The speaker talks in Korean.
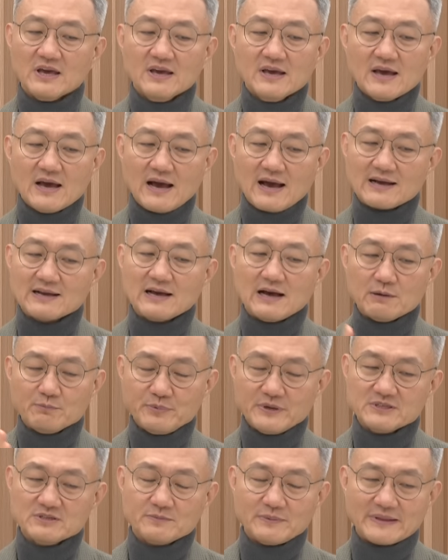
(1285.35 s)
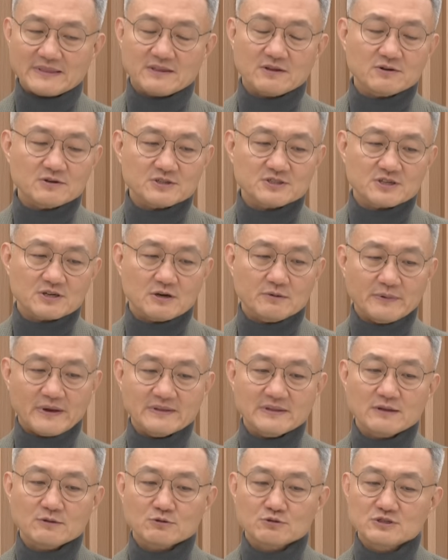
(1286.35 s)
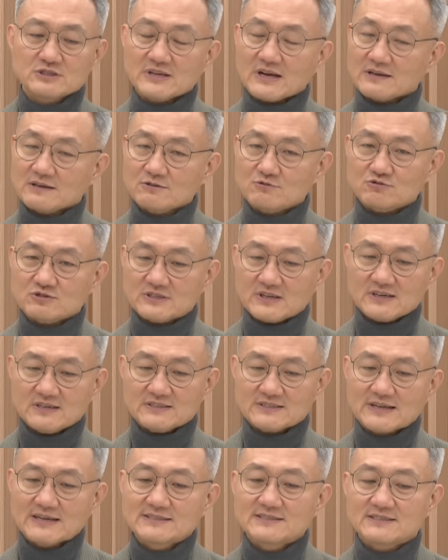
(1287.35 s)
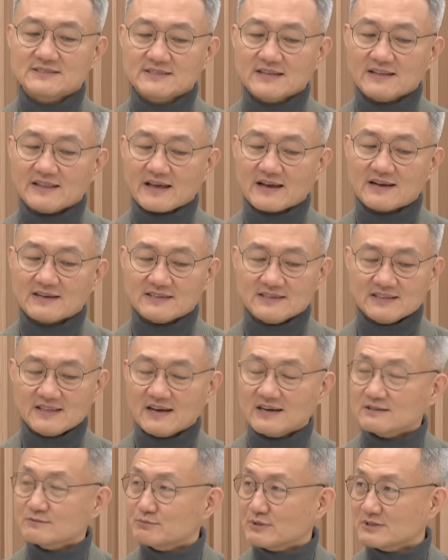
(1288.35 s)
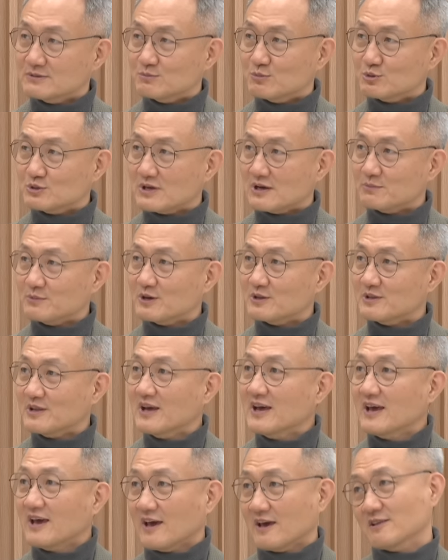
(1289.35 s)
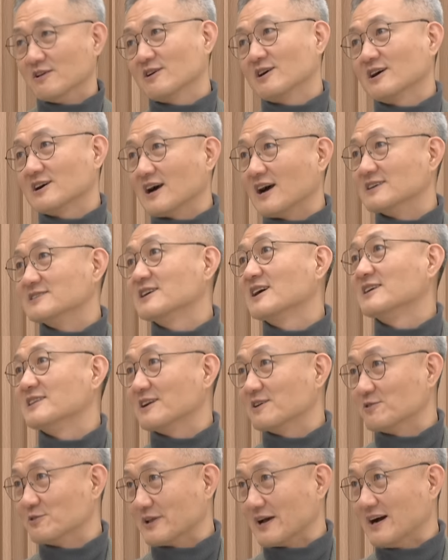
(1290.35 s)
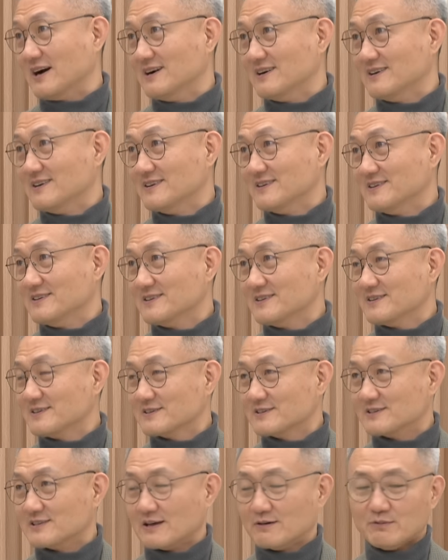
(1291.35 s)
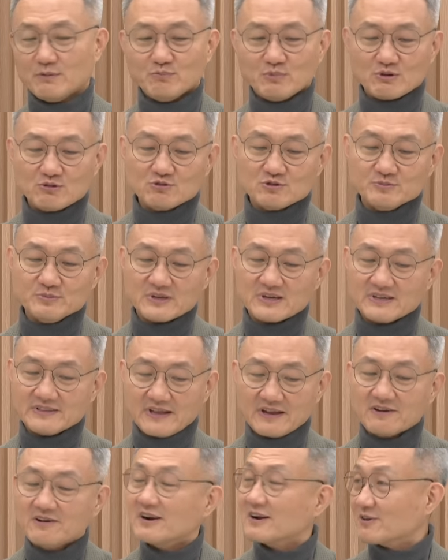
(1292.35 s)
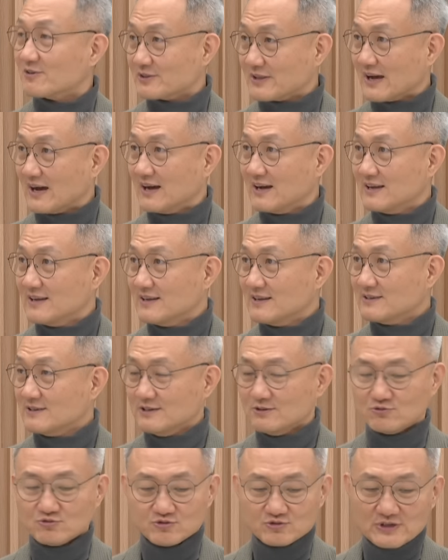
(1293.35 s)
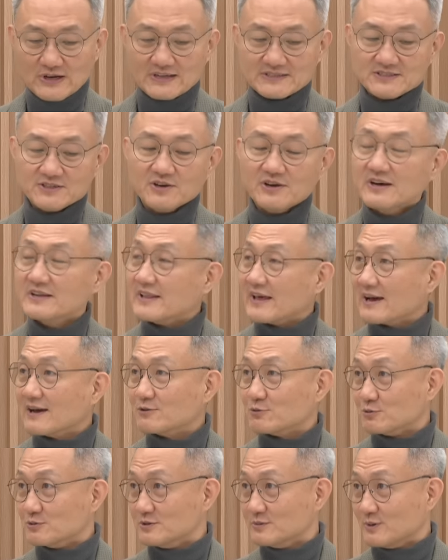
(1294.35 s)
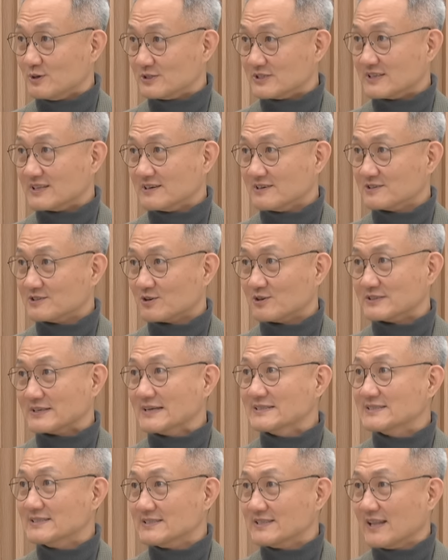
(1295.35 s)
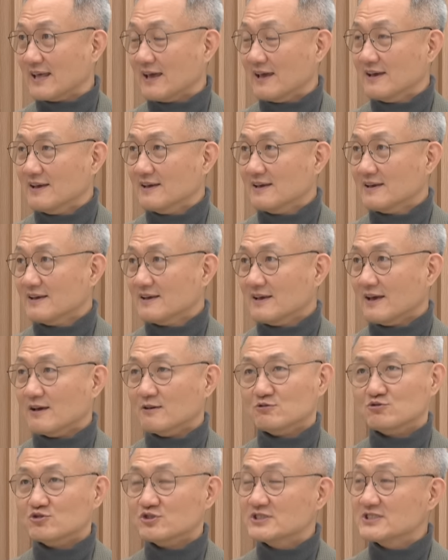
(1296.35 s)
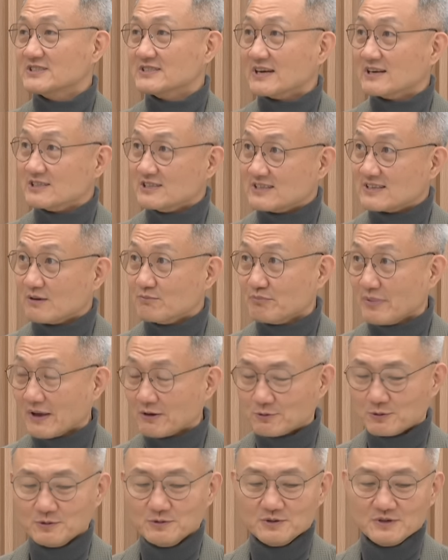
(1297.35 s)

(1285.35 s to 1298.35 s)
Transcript: 아까 앞에서 봤던 것처럼 엔화노출 장기 국채를 샀을 때 내가 기대하는 바는 뭐냐면 음. 엔화나가 강세가 될 거다. 그다음에 미국 금리가 내려갈 거다. 이 두 가지여야 내가 돈을 벌잖아요. 저걸 음. 샀을 때 네. 예, 주식시장은 일단 빼고